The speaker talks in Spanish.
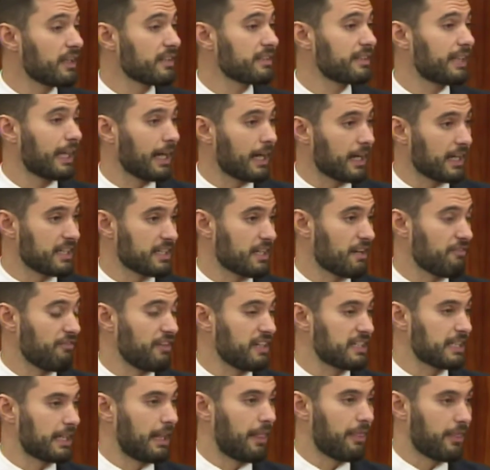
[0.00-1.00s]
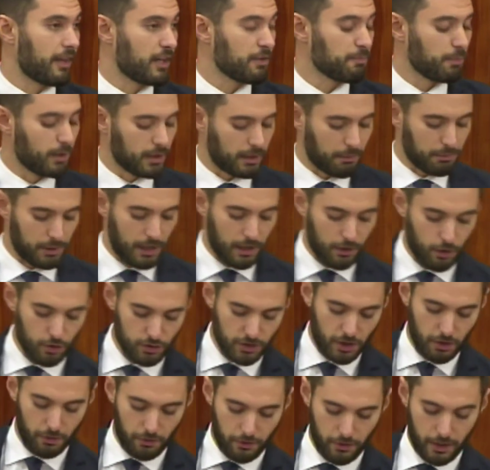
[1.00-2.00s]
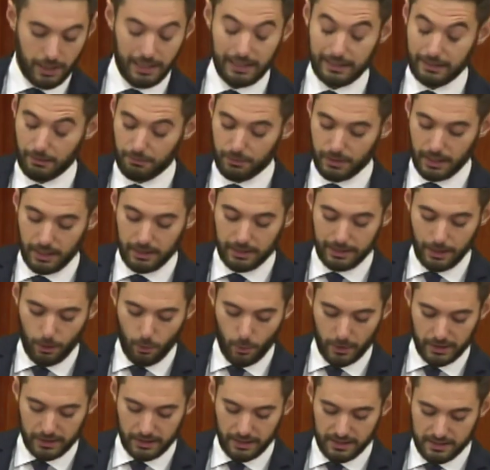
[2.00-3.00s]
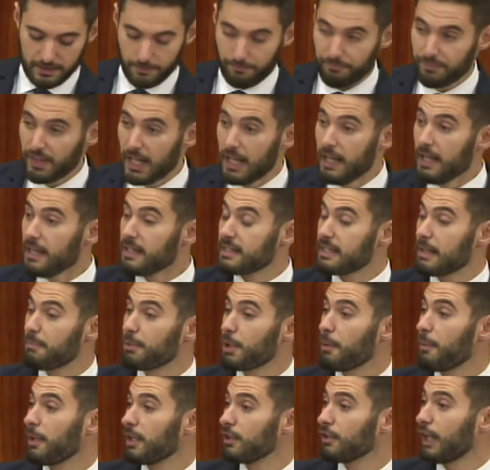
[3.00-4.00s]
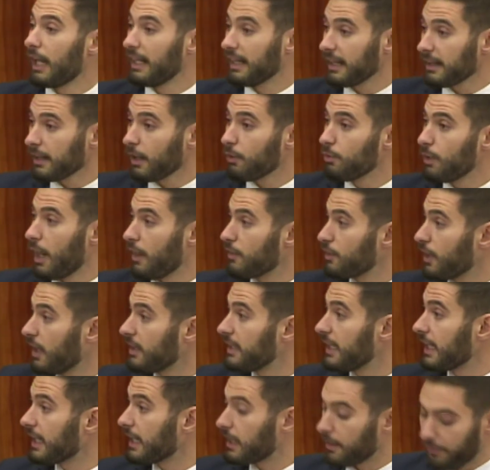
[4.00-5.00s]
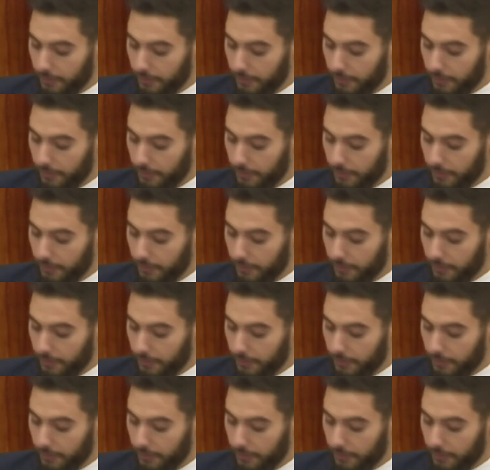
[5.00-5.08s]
cuentas tengan que ser fiscalizadas por el Tribunal, de Cuentas. Se ha aprobado la Ley Reguladora del